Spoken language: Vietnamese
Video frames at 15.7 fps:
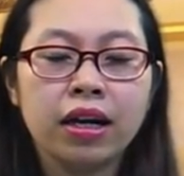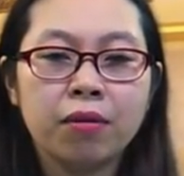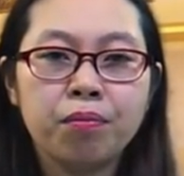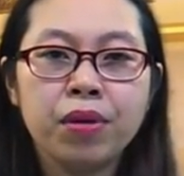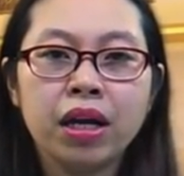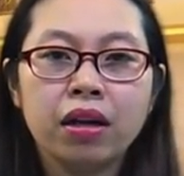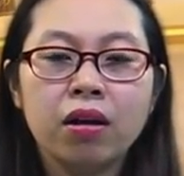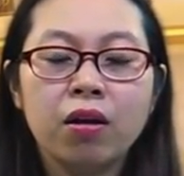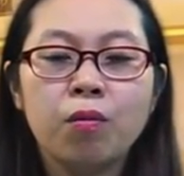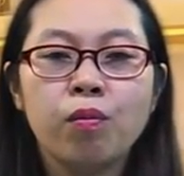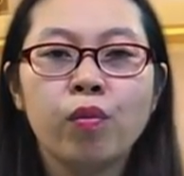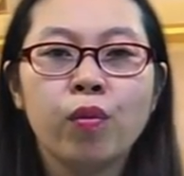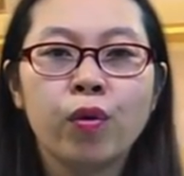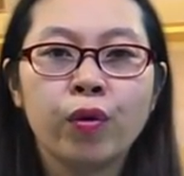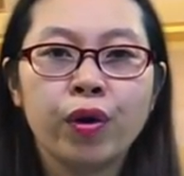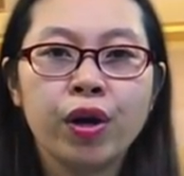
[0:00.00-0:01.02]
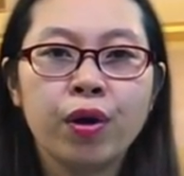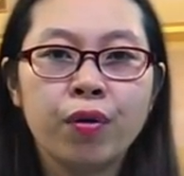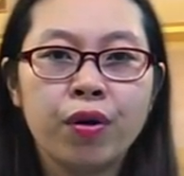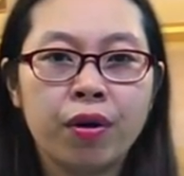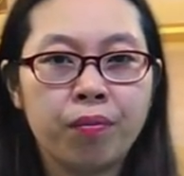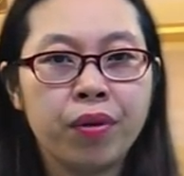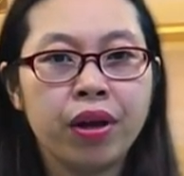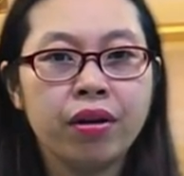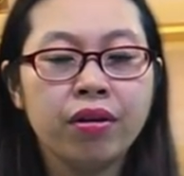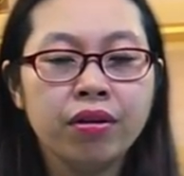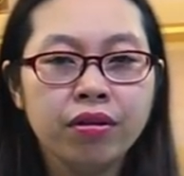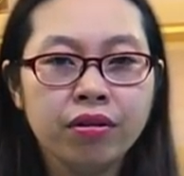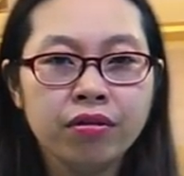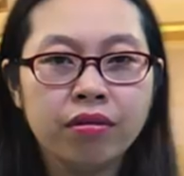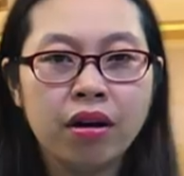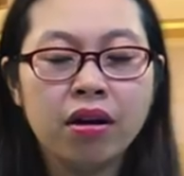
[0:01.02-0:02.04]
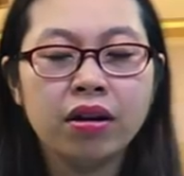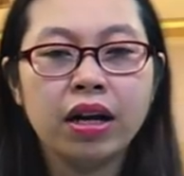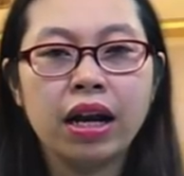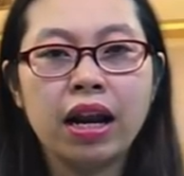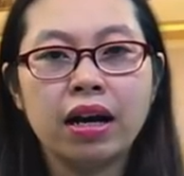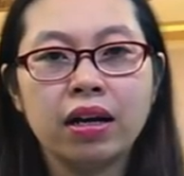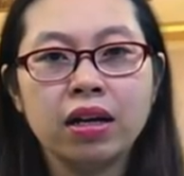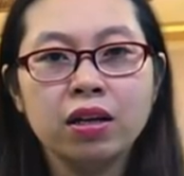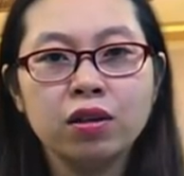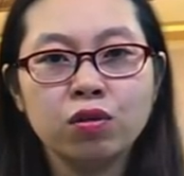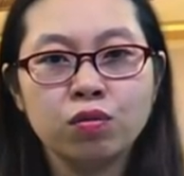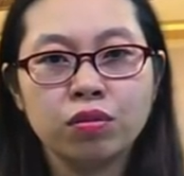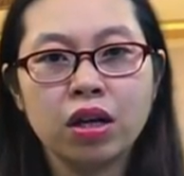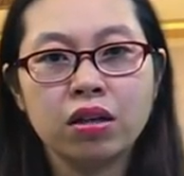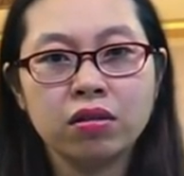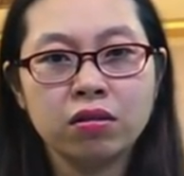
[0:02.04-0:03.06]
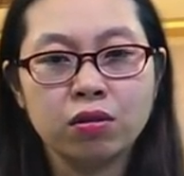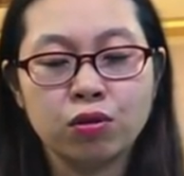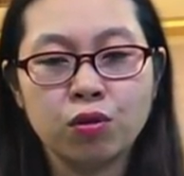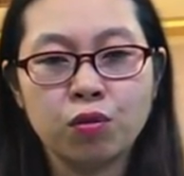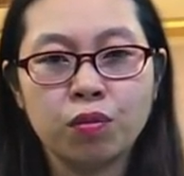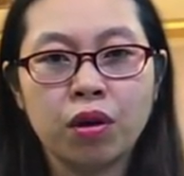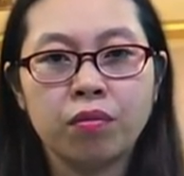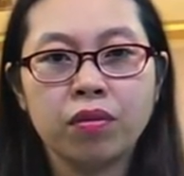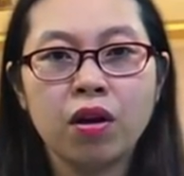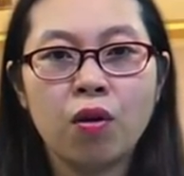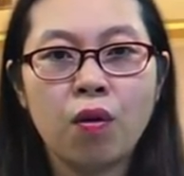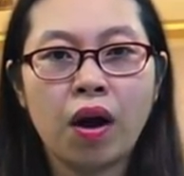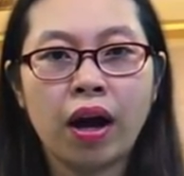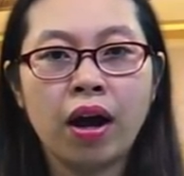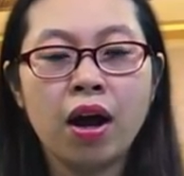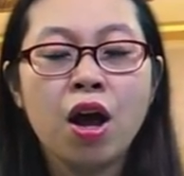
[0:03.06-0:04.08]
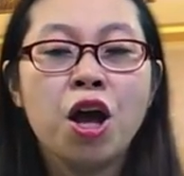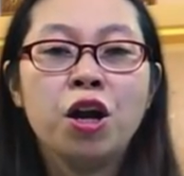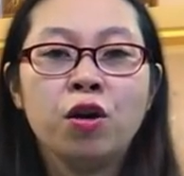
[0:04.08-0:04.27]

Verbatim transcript: Đặc biệt, một điều đặc biệt hơn nữa đấy là khi chúng ta sử dụng nấm thượng hoàng,